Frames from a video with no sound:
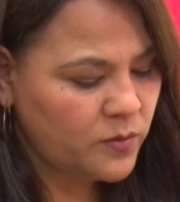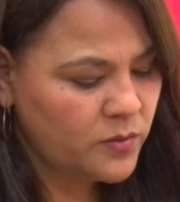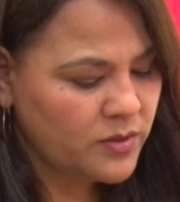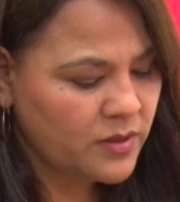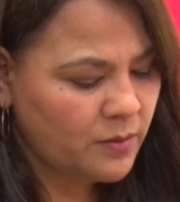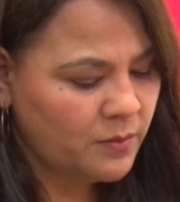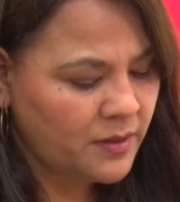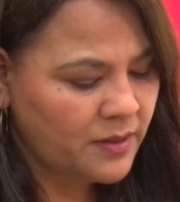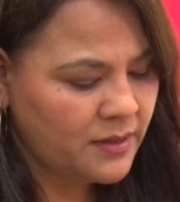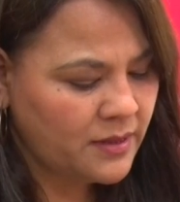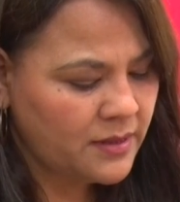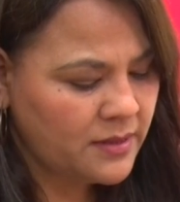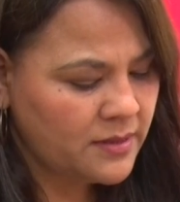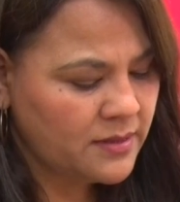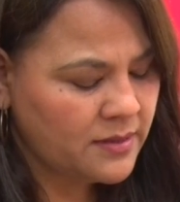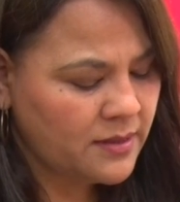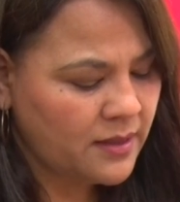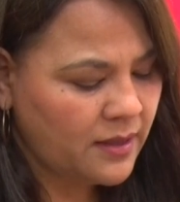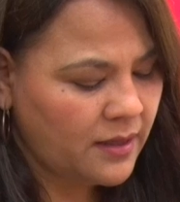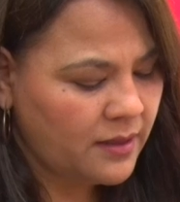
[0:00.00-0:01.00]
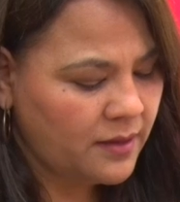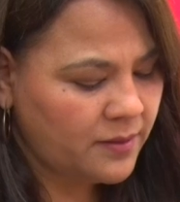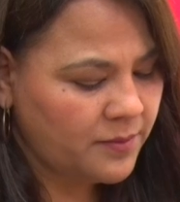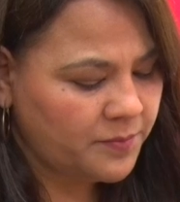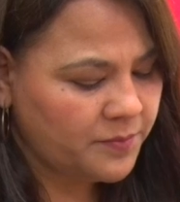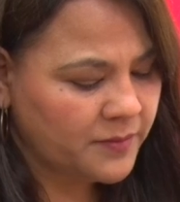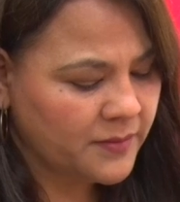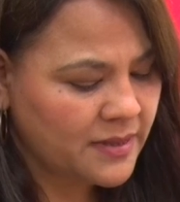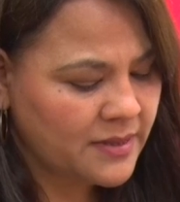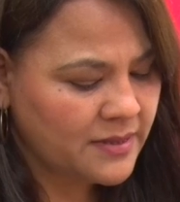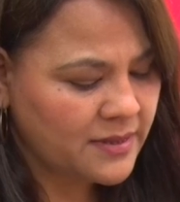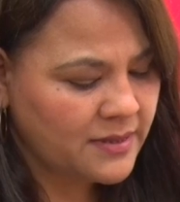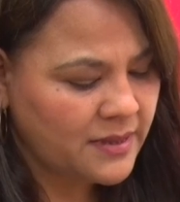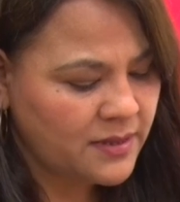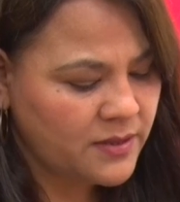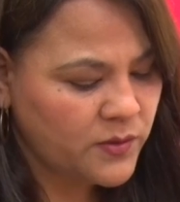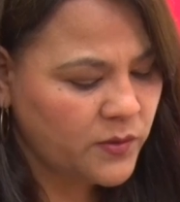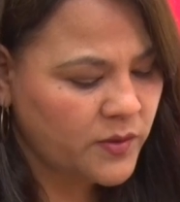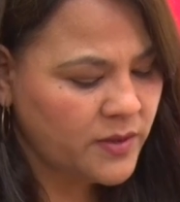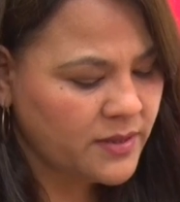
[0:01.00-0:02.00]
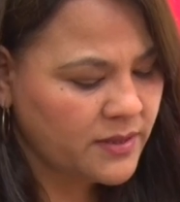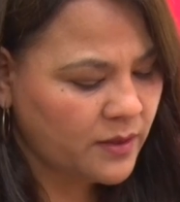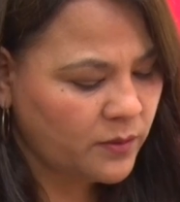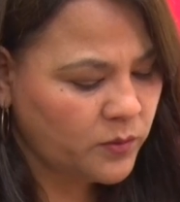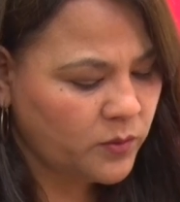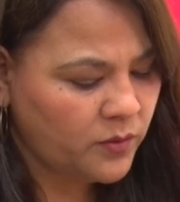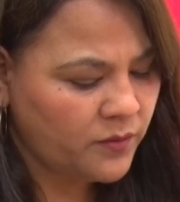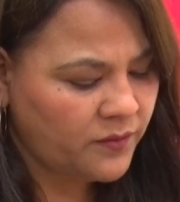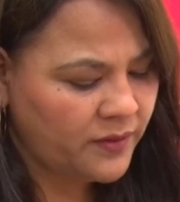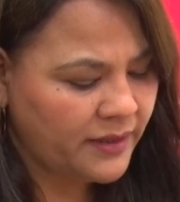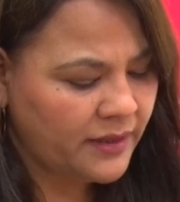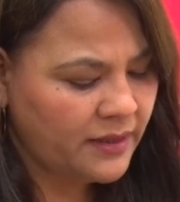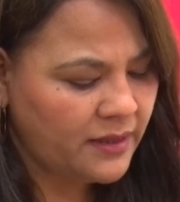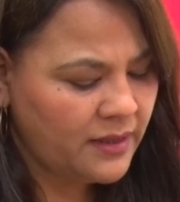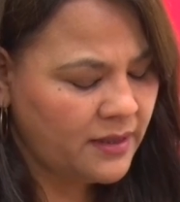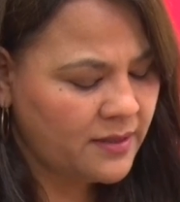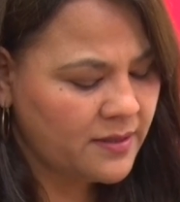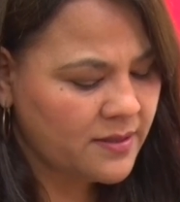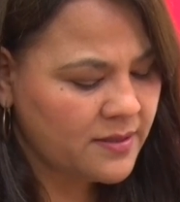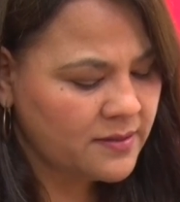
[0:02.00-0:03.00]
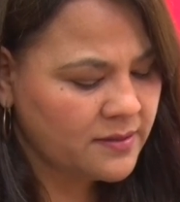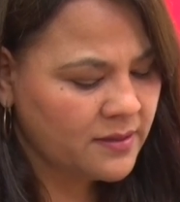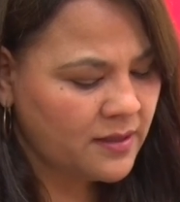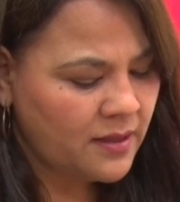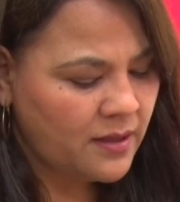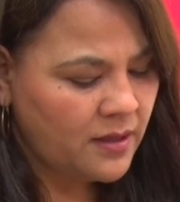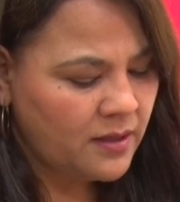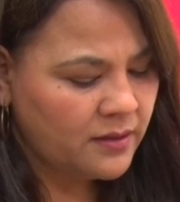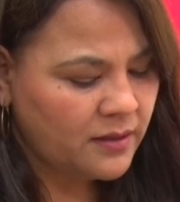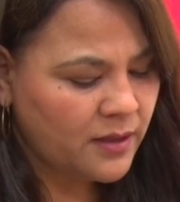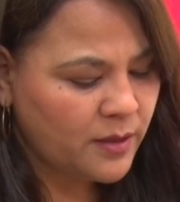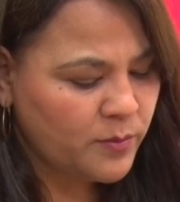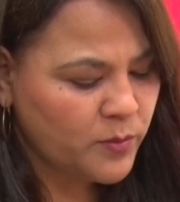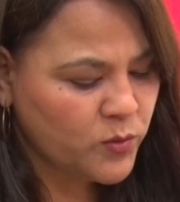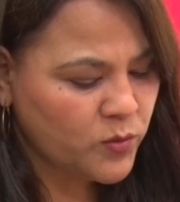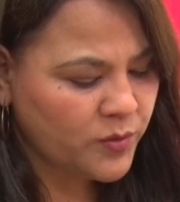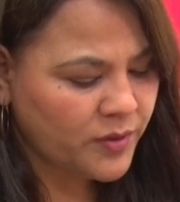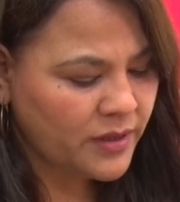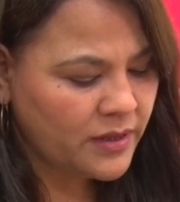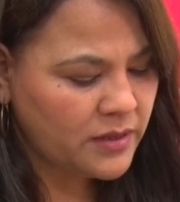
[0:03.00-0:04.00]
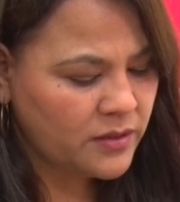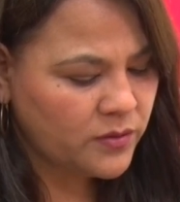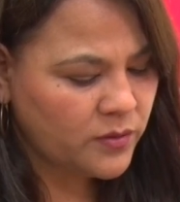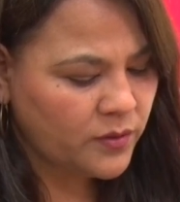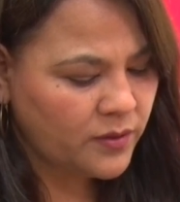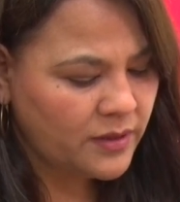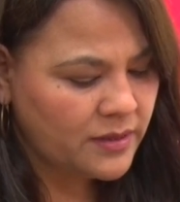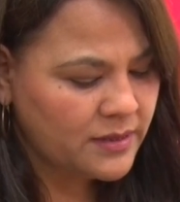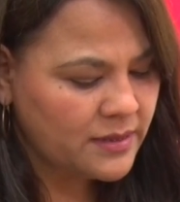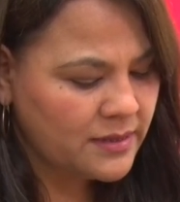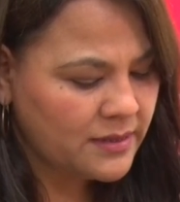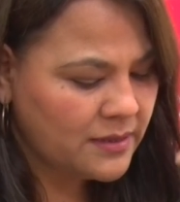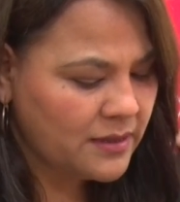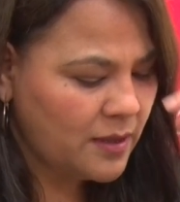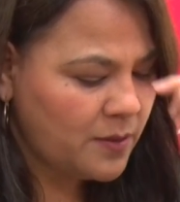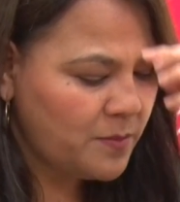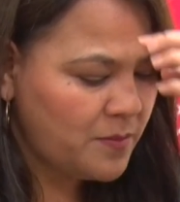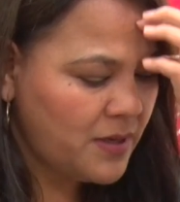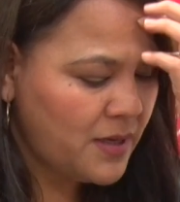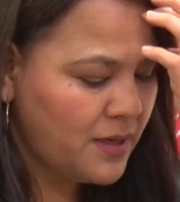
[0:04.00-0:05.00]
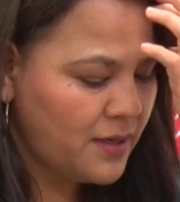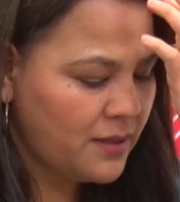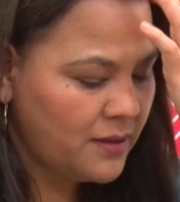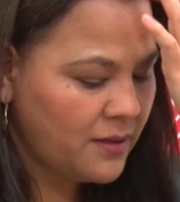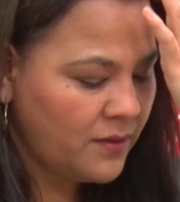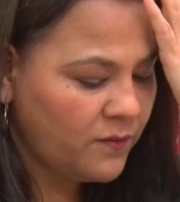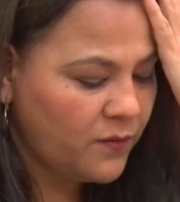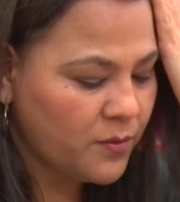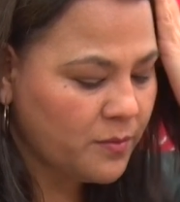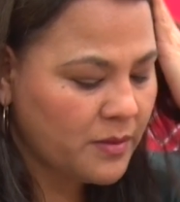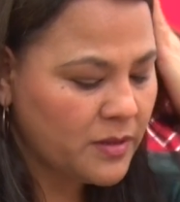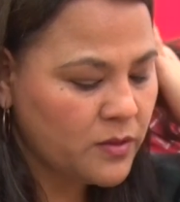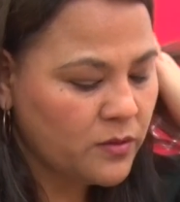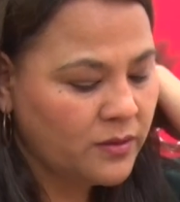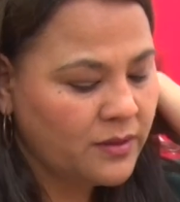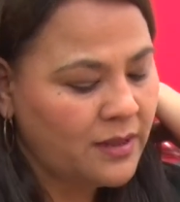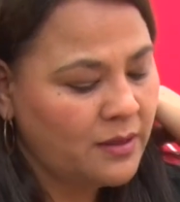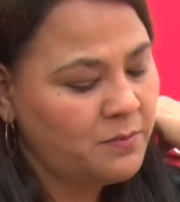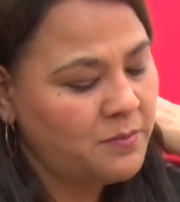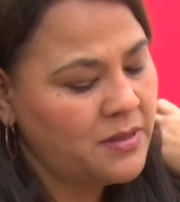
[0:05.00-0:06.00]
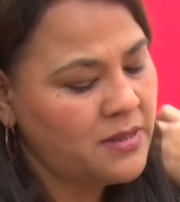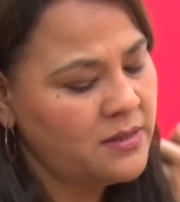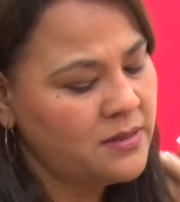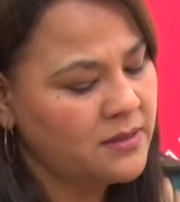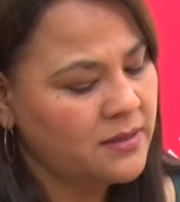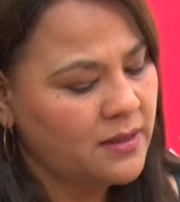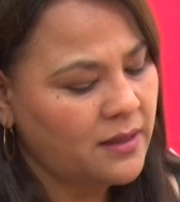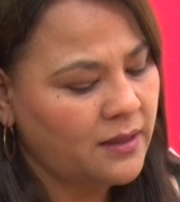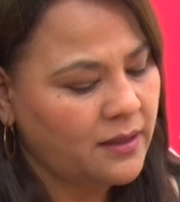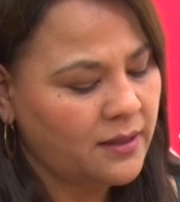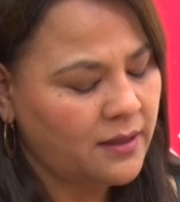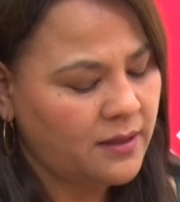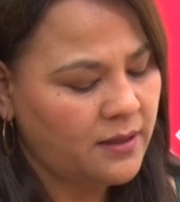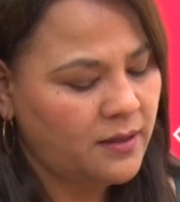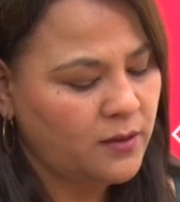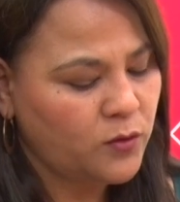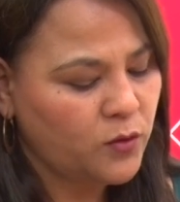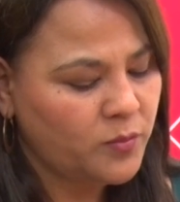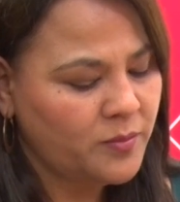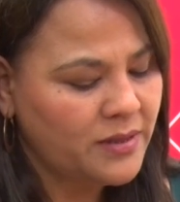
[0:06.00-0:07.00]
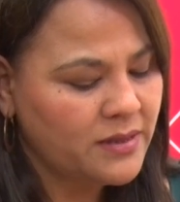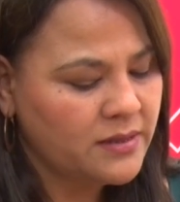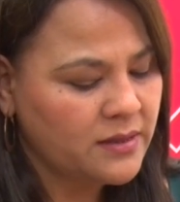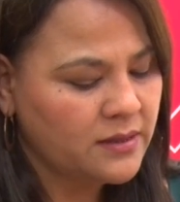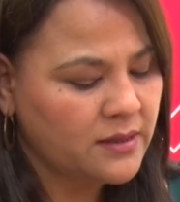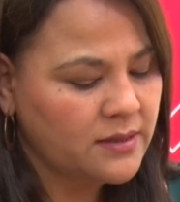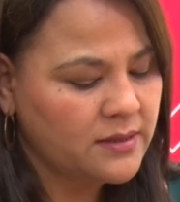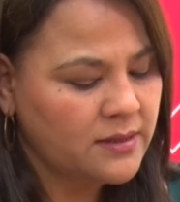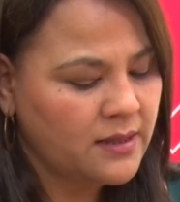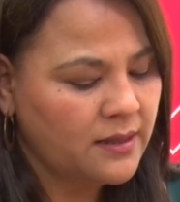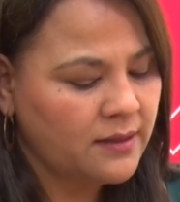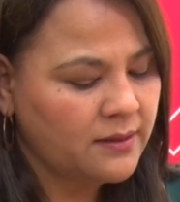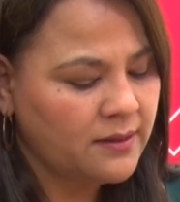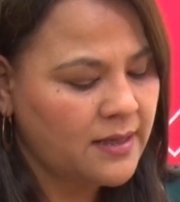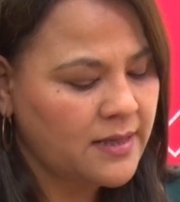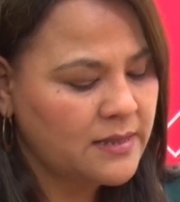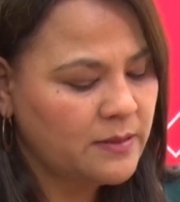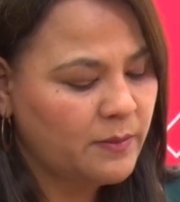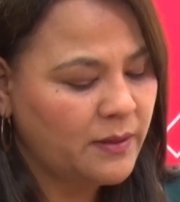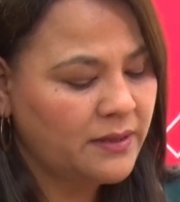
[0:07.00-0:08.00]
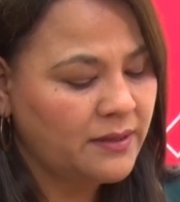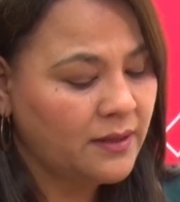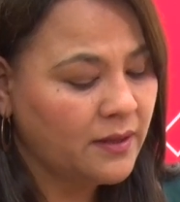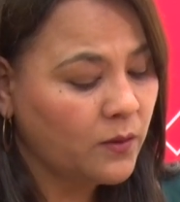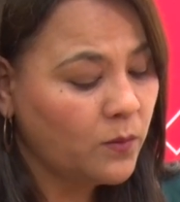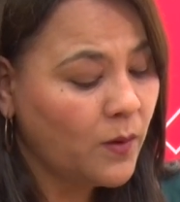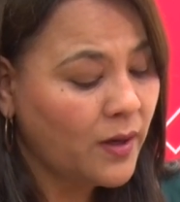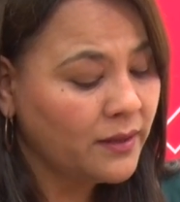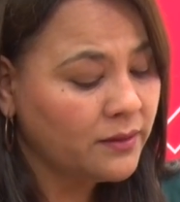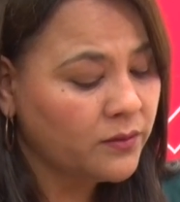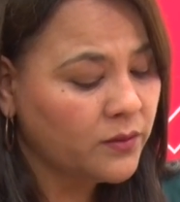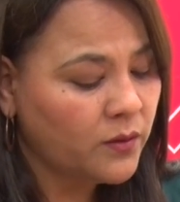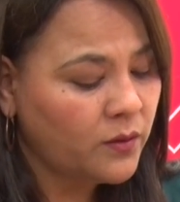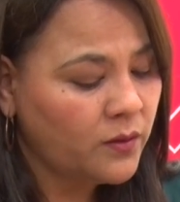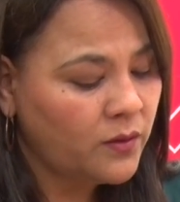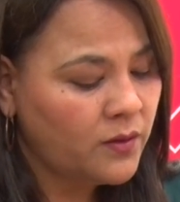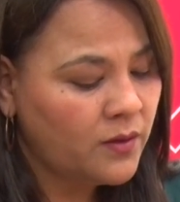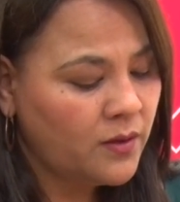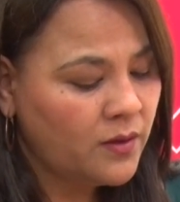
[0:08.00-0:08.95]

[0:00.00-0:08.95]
justamente de este, estas lesiones autoinfligidas, tenemos un registro del sistema de información del MINSA que 2.724